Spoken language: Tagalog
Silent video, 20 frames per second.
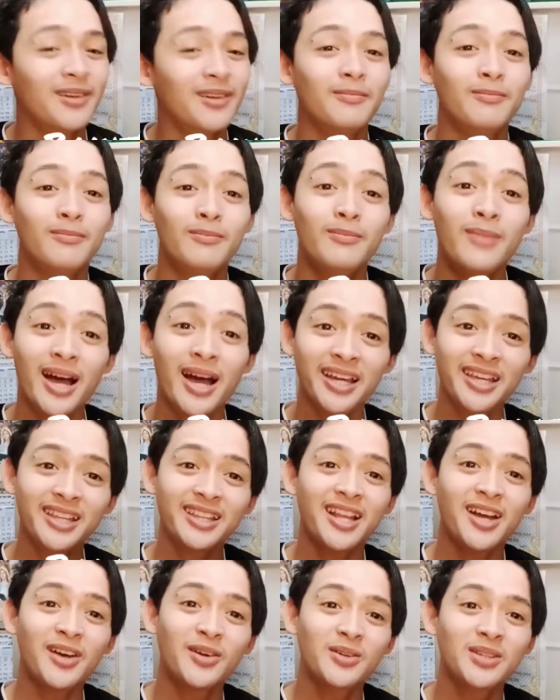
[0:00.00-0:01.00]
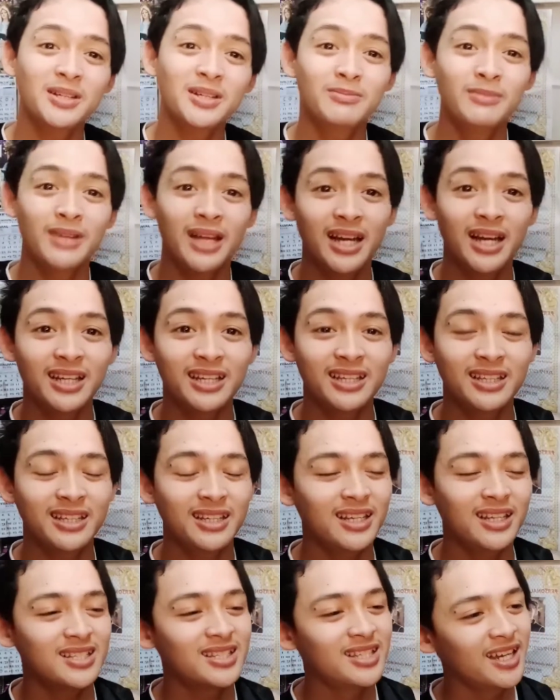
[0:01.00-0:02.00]
Bakit ako nag-vlog?
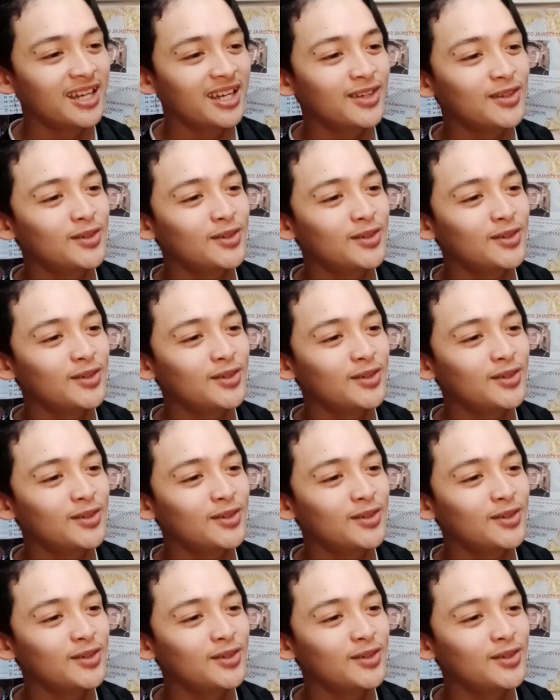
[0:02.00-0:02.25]
Kasi